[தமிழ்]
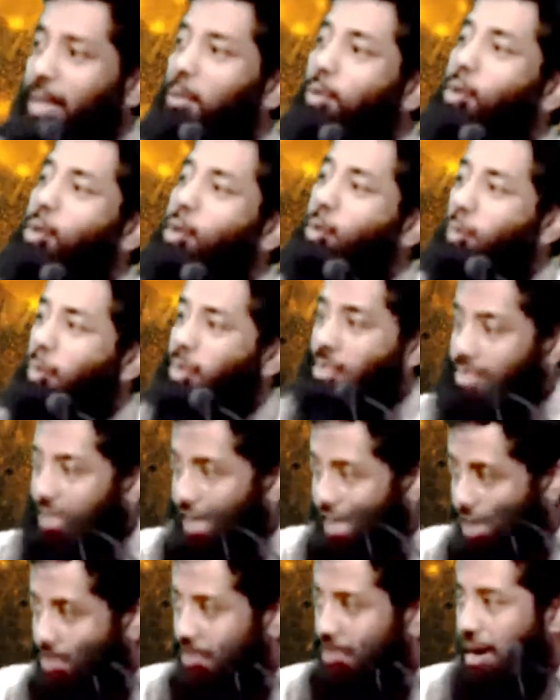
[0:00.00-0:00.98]
அது அவங்களுக்கு போய்
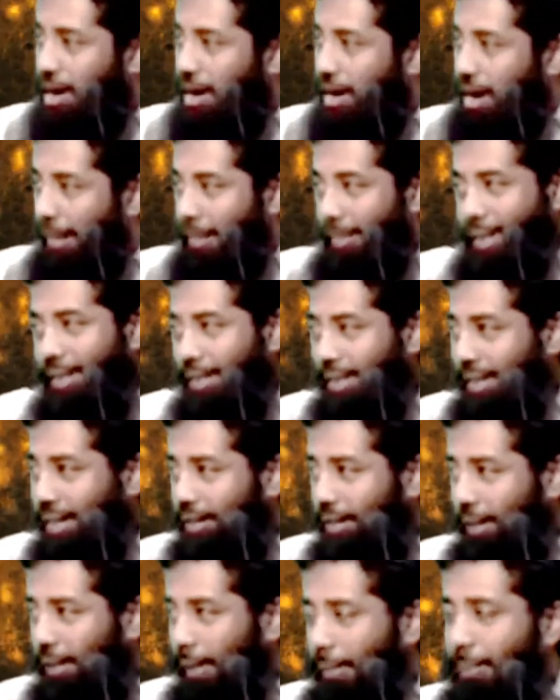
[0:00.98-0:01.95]
சேருமா அப்படின்னு
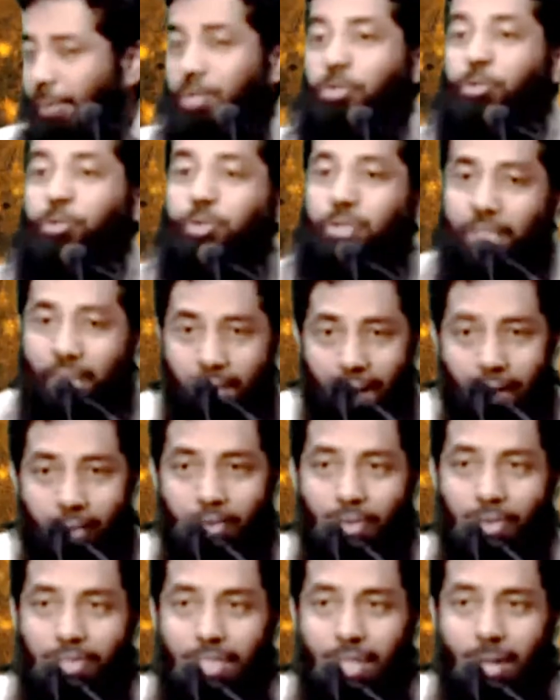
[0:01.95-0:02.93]
கேட்டாங்க அப்ப ரசூல் சல்லா
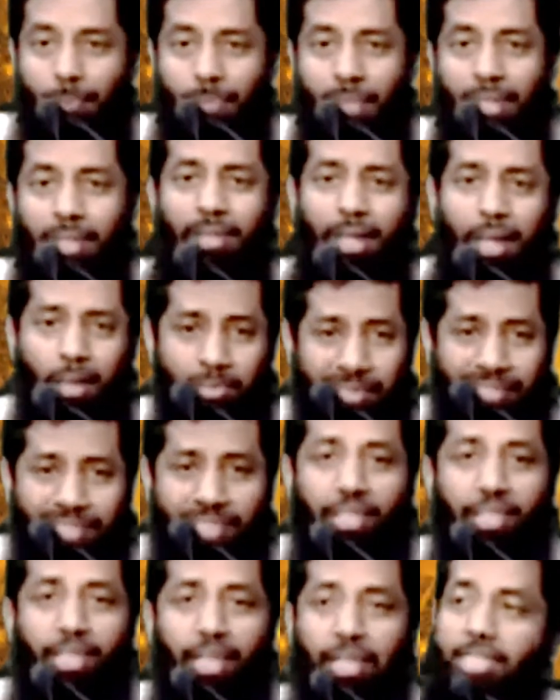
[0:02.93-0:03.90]
அலி நீங்க
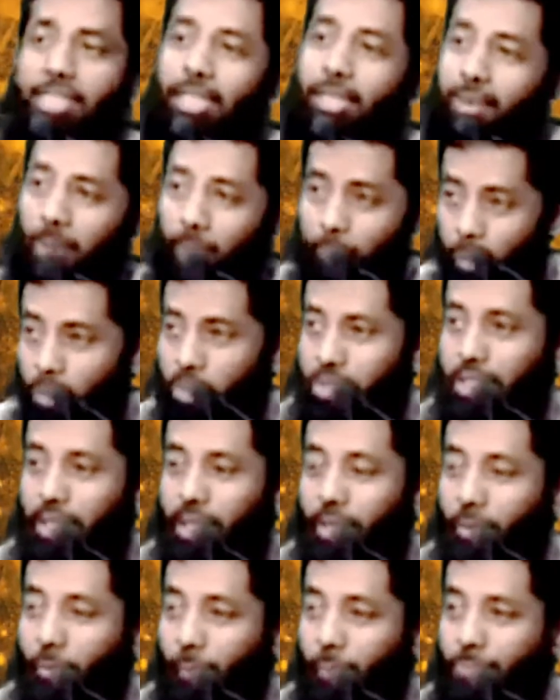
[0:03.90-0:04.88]
தர்மம் செய்யுங்க நிச்சயமா போய்
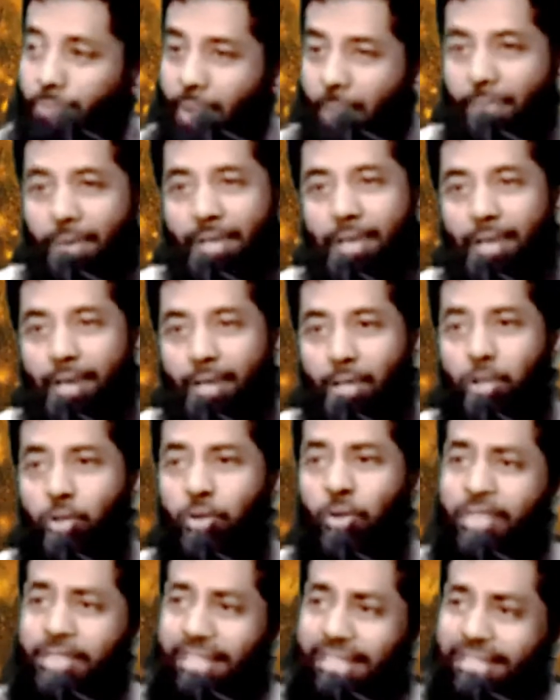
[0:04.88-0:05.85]
சேரும் அப்படின்றாங்க
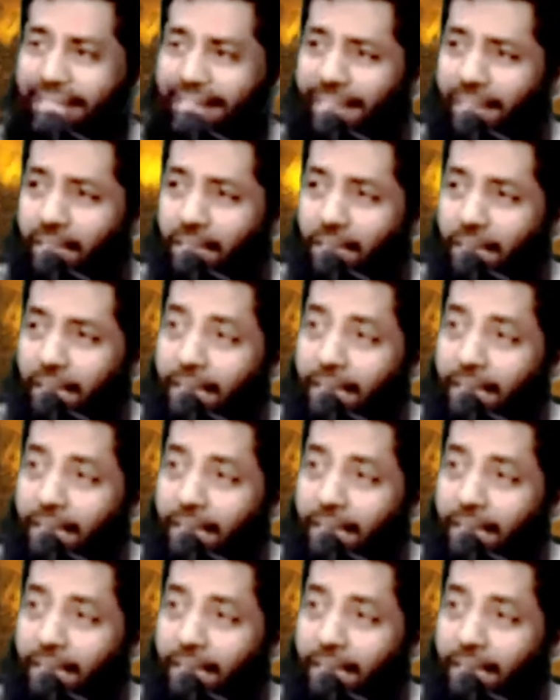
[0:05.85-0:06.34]
இன்னொரு செய்தியில